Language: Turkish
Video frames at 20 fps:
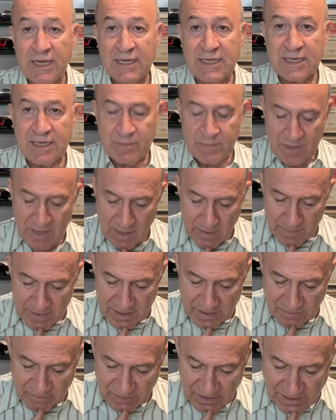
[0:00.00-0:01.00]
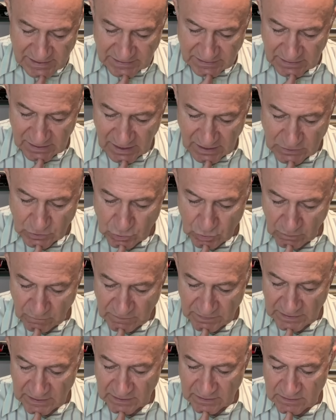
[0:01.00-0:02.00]
ilgili bir haber var. Aston
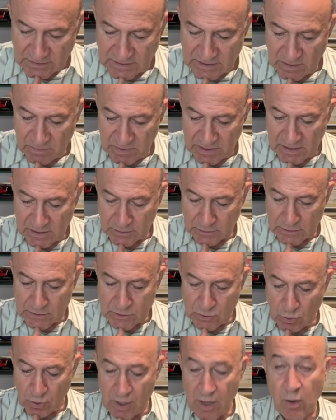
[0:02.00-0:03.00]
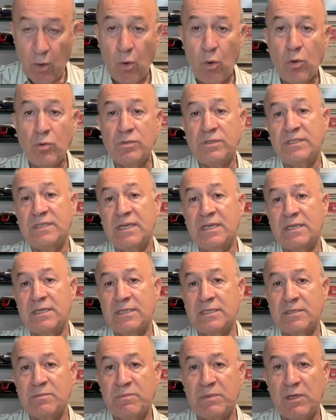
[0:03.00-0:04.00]
Villa'nın Semih Kılıçsoy'a
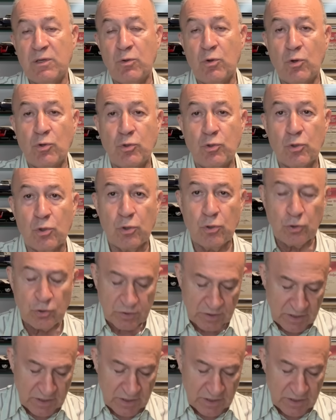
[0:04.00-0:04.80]
18 milyon euroluk